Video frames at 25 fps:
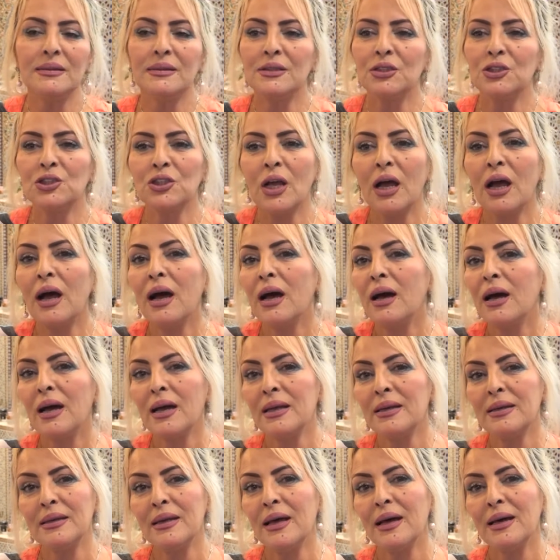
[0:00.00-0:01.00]

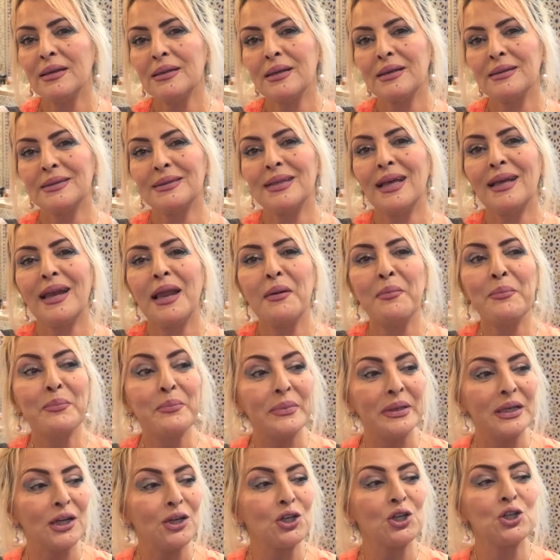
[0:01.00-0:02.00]
جاء ان طلب
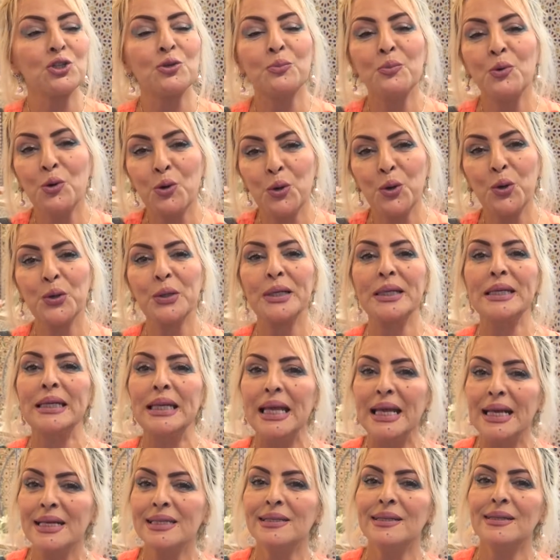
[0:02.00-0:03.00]
من الجمهور
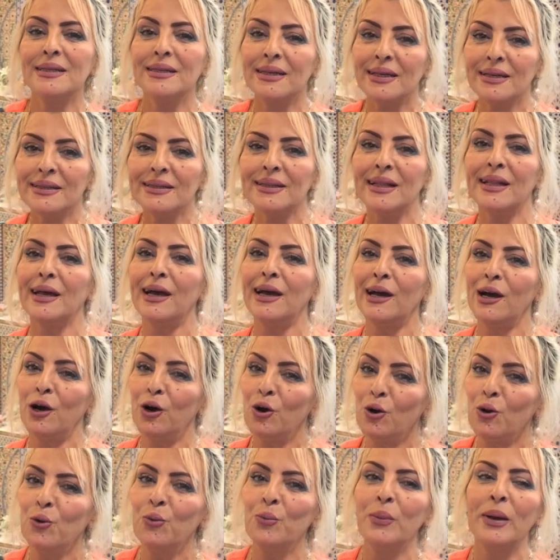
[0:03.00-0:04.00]
الناس اللي
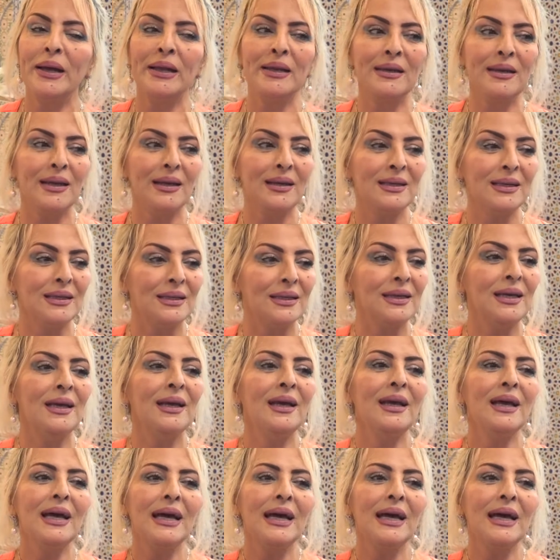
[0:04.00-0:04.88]
كنتلقاهم انك